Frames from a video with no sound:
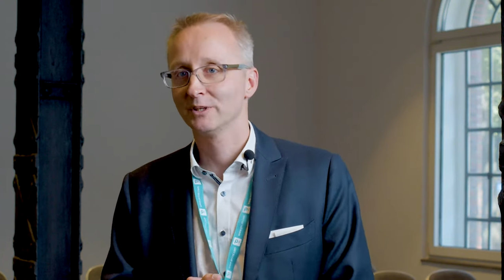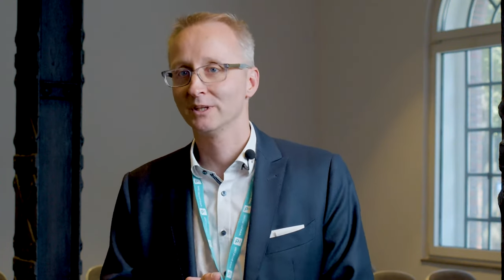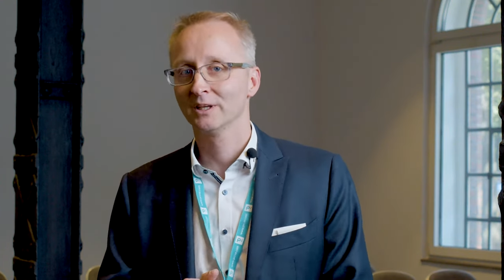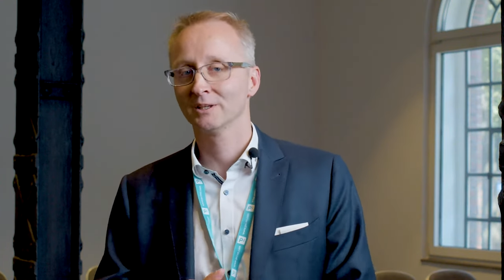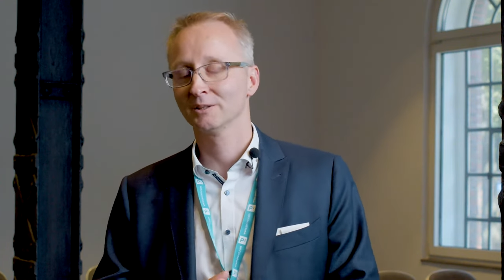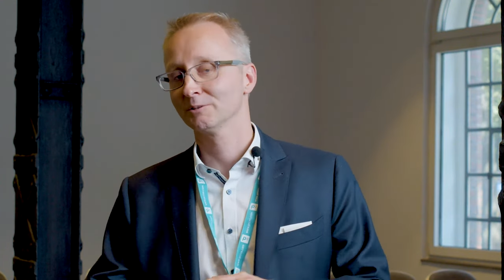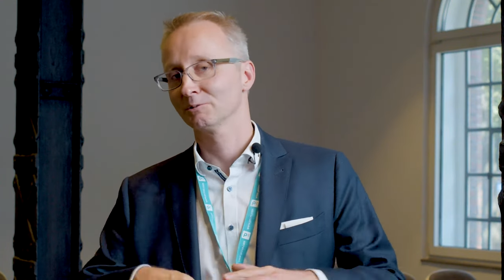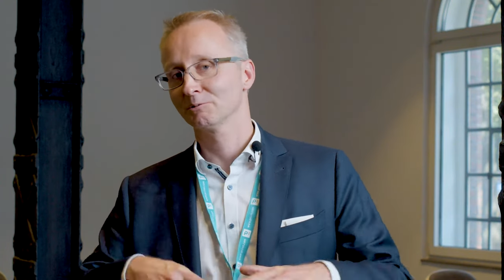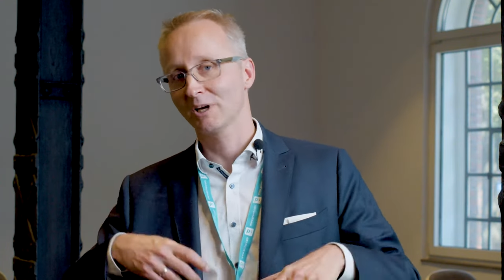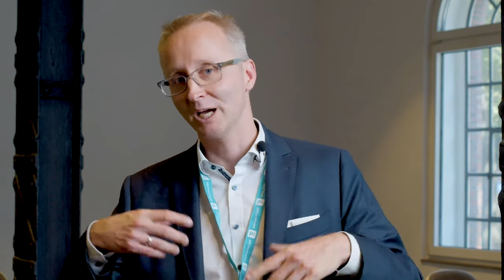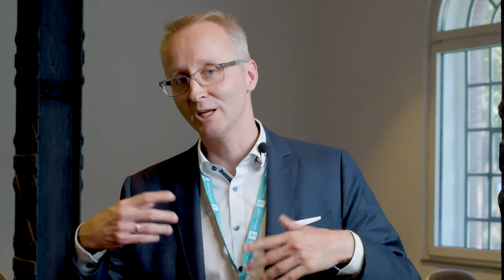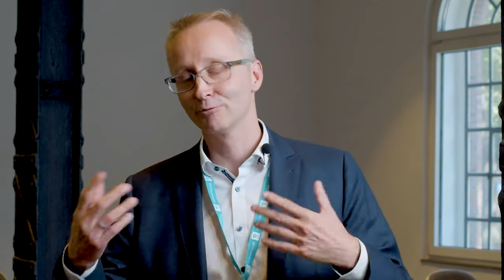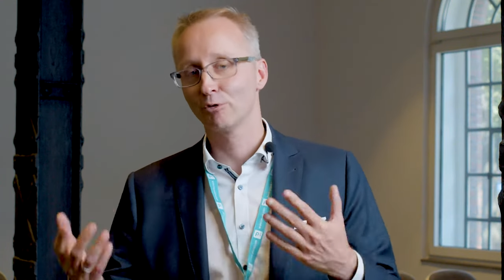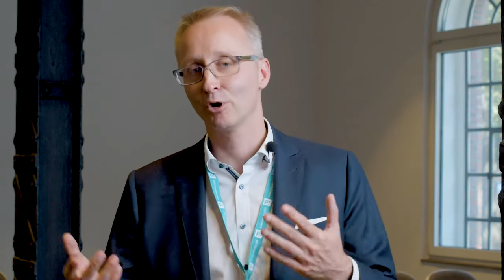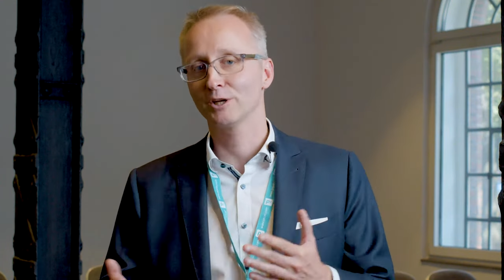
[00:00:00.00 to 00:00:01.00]
Der
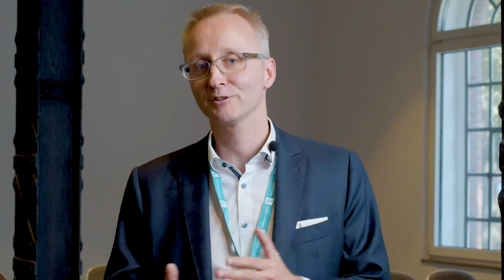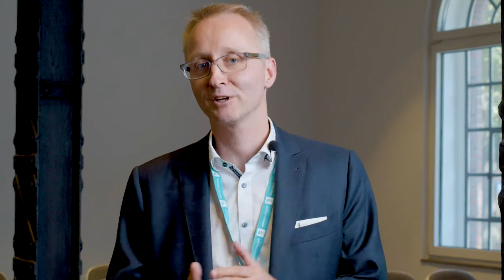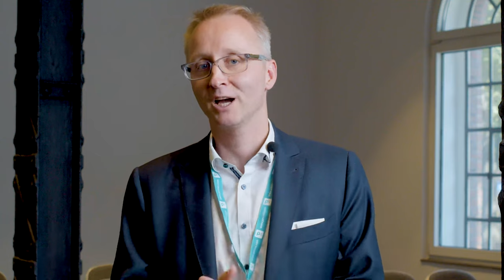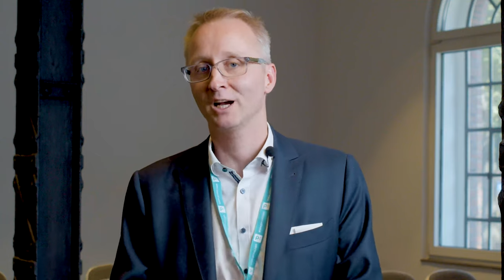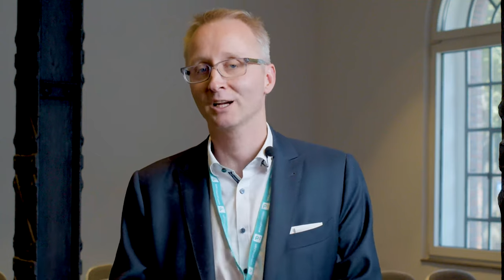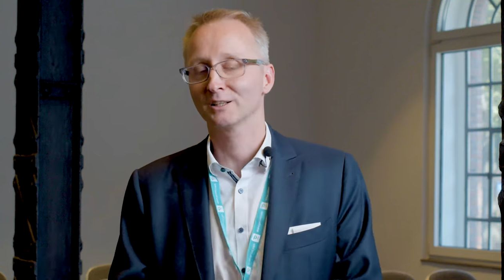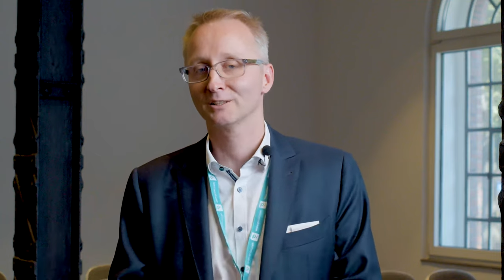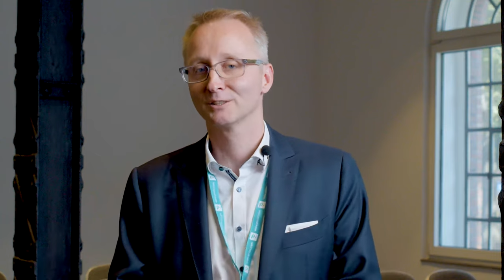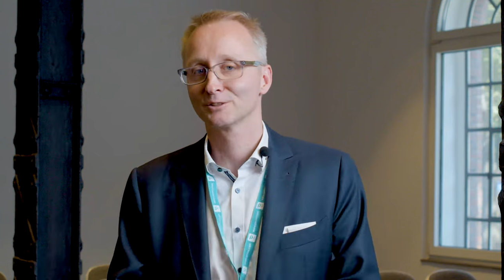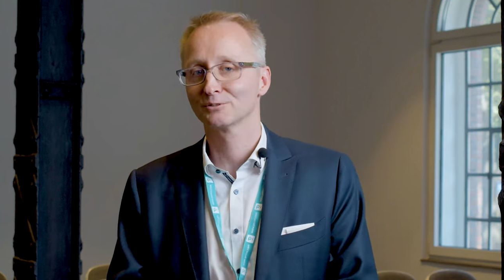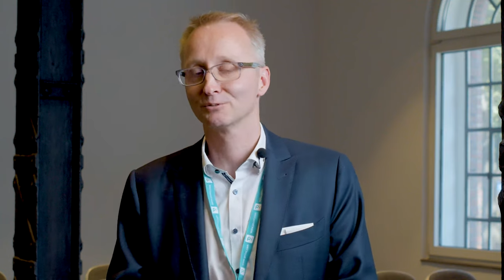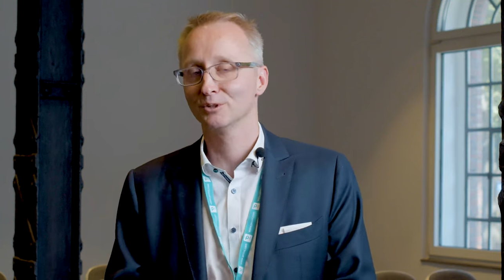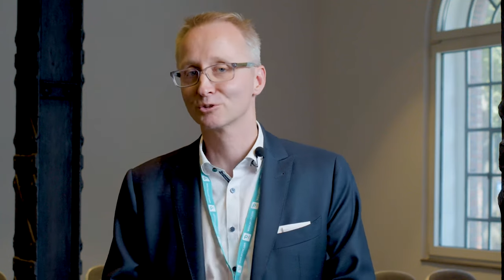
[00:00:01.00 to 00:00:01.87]
reine Vortrag ist,